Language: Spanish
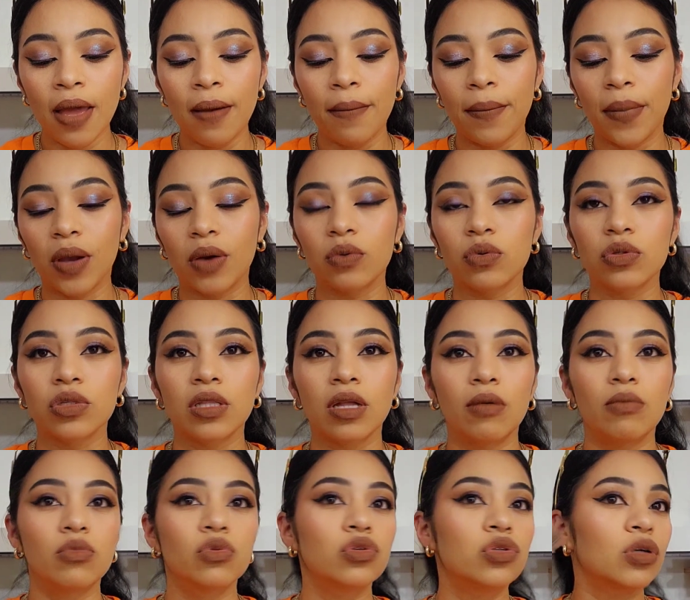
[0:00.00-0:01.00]
me gusta
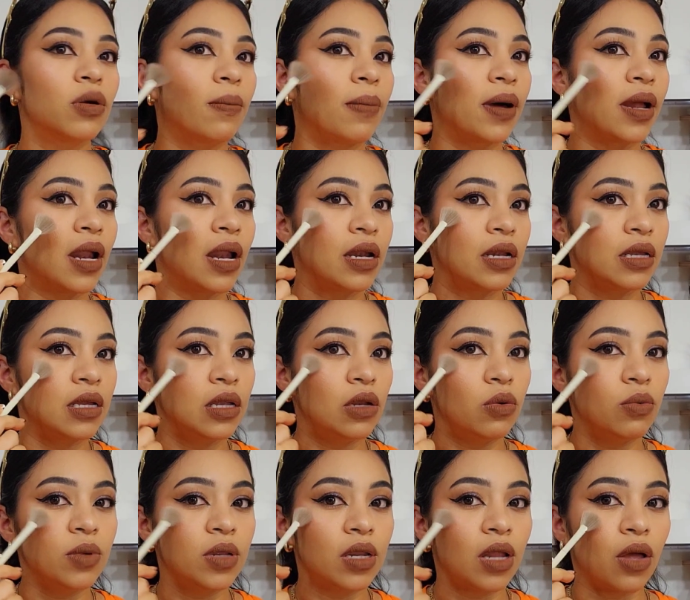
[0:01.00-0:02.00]
mucho para el
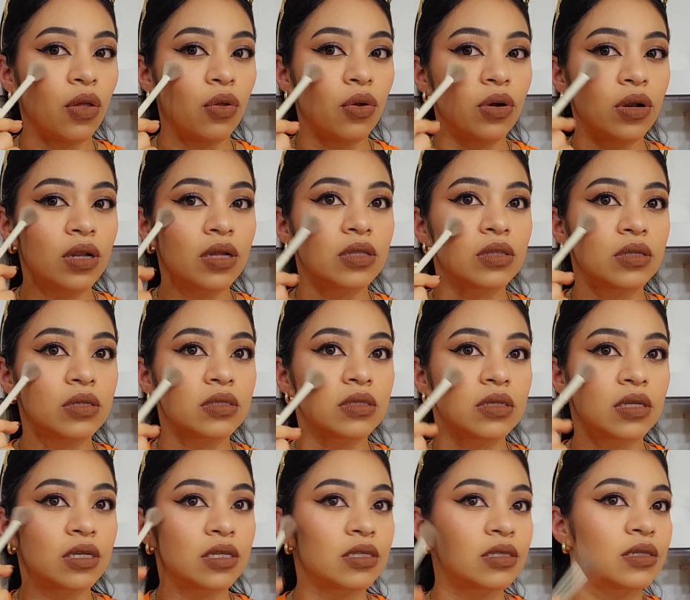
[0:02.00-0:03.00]
iluminador.
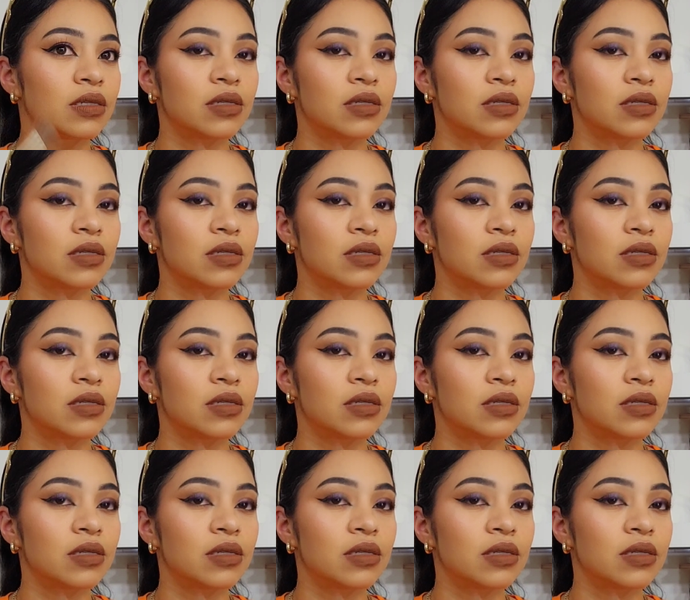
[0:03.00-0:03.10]
Entonces